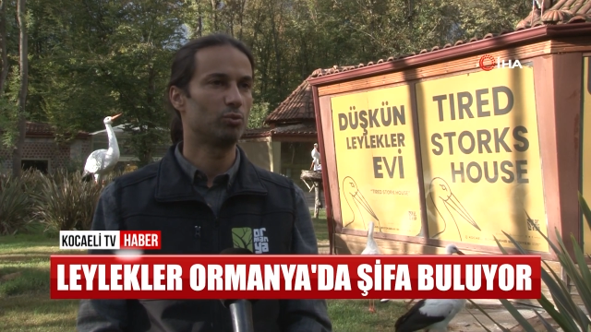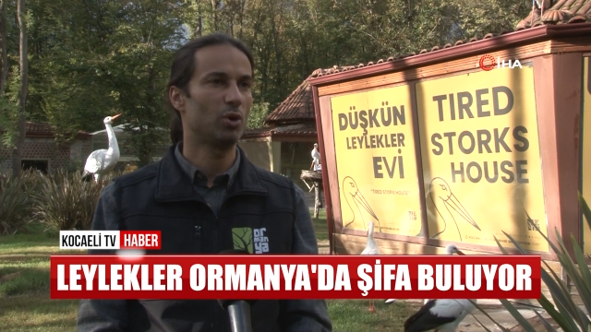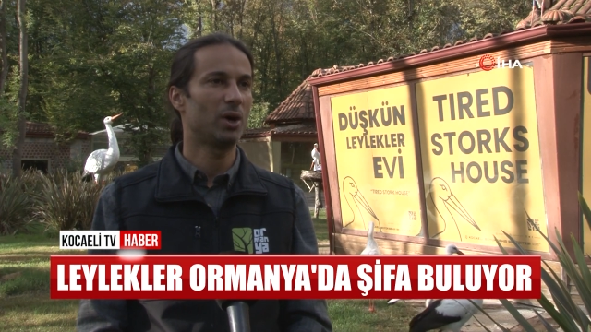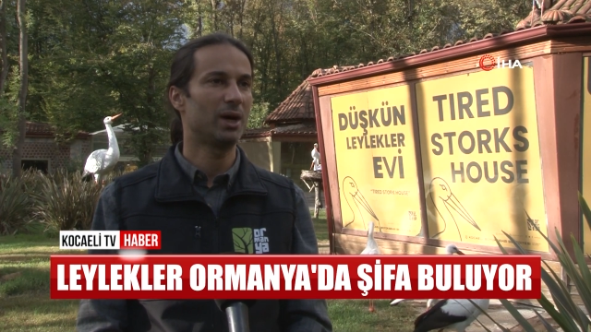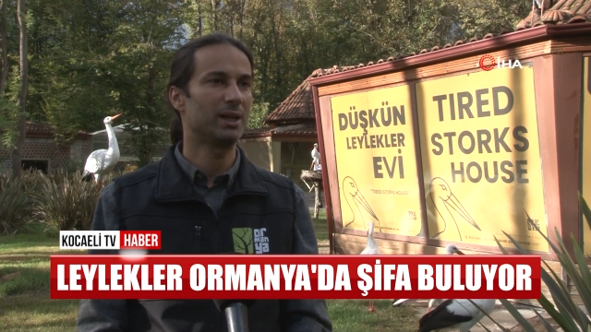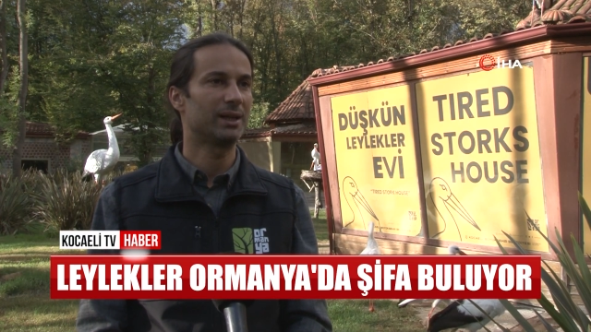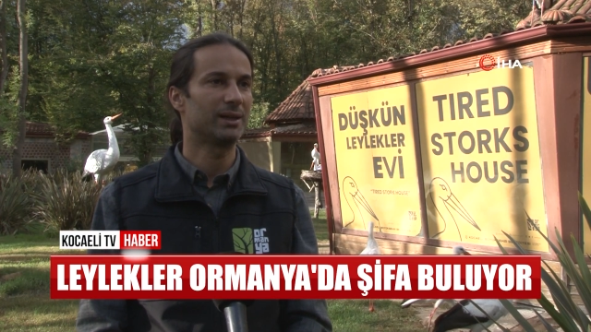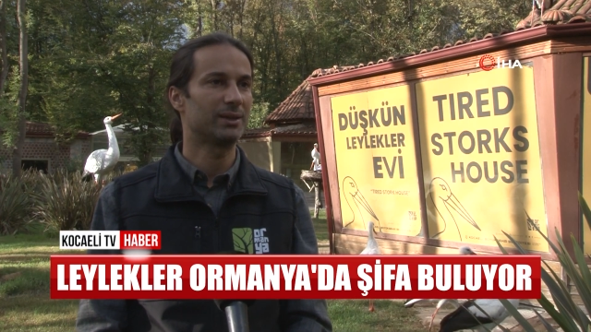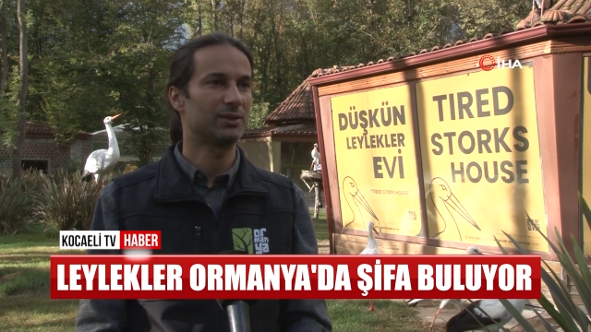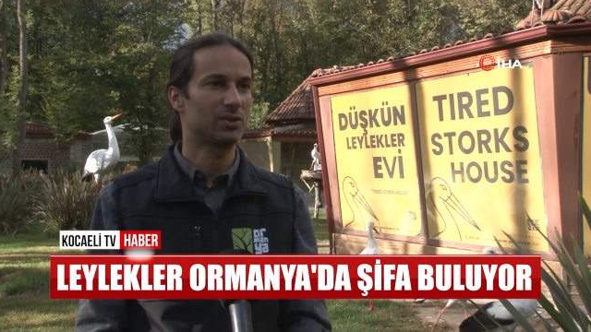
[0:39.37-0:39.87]
bu
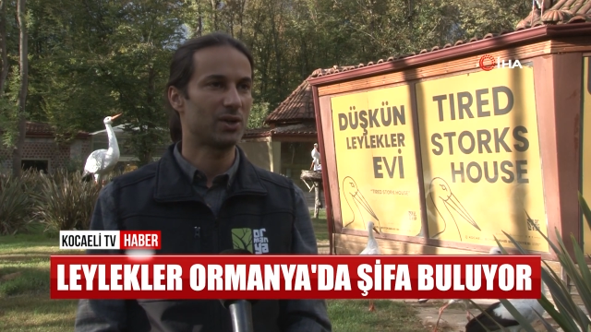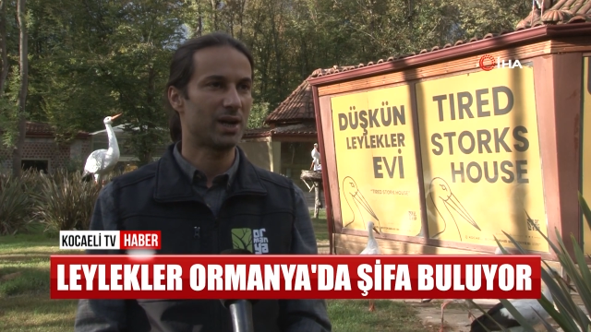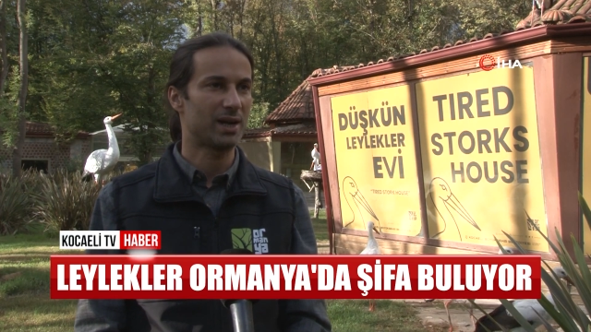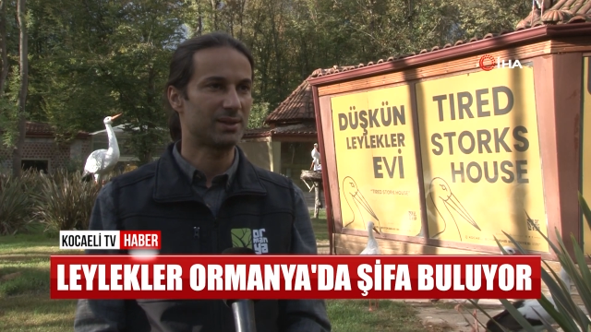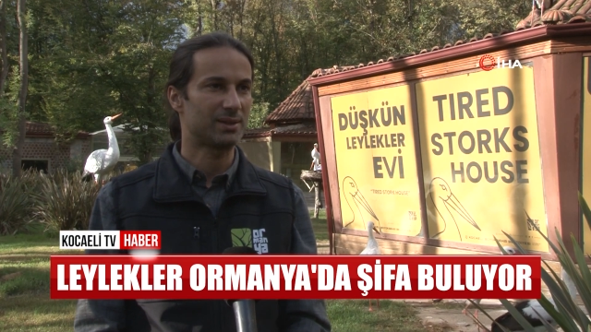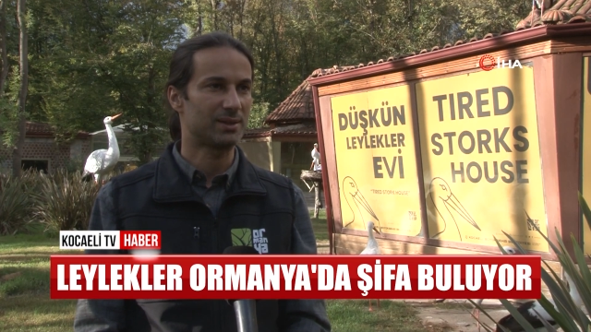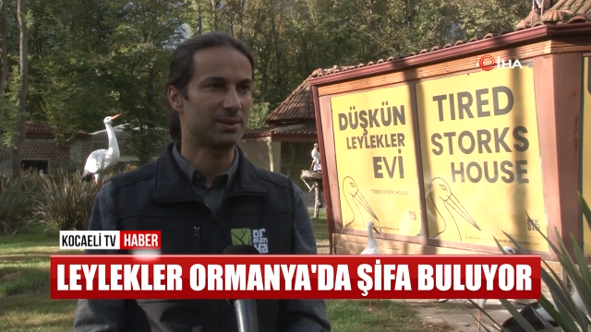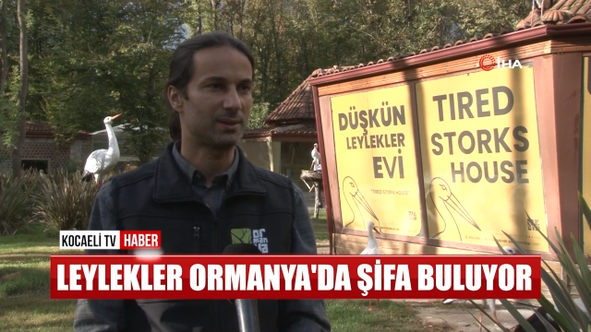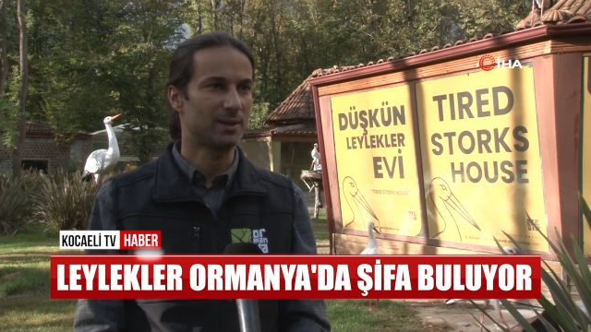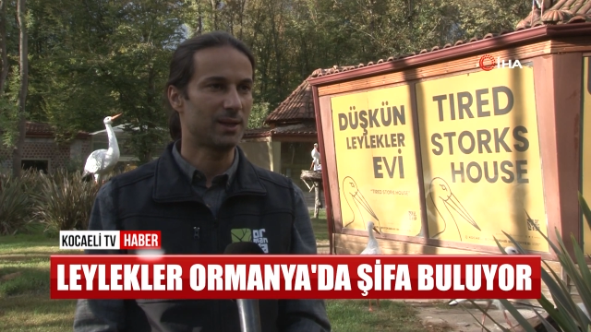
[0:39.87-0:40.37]
alan
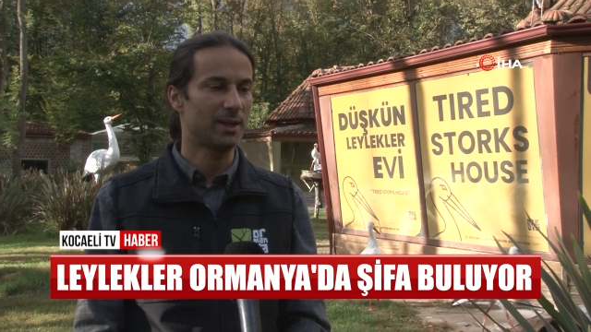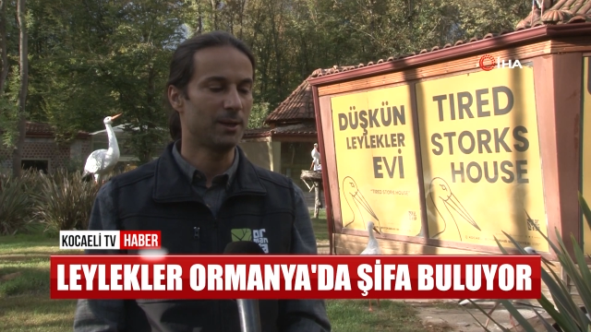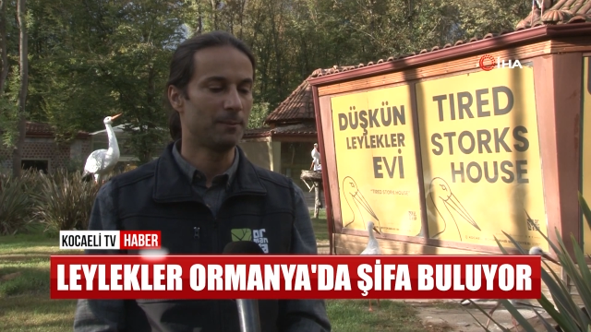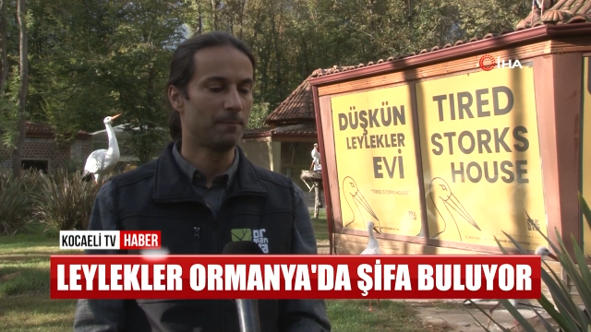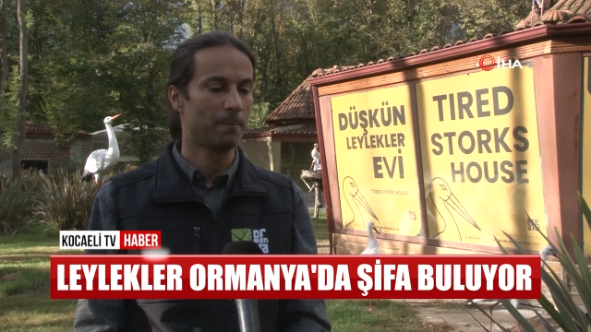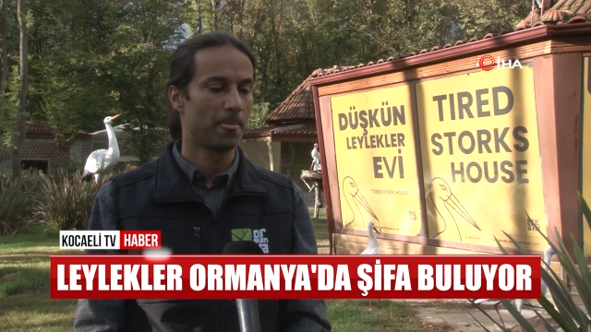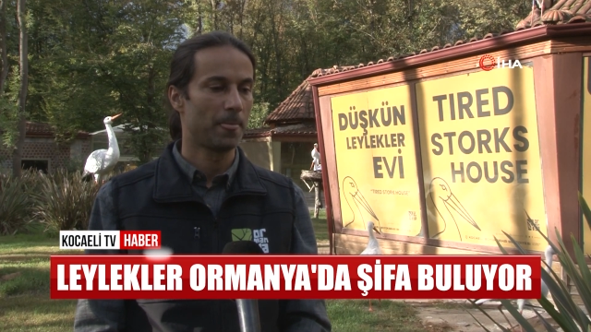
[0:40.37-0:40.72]
içerisinde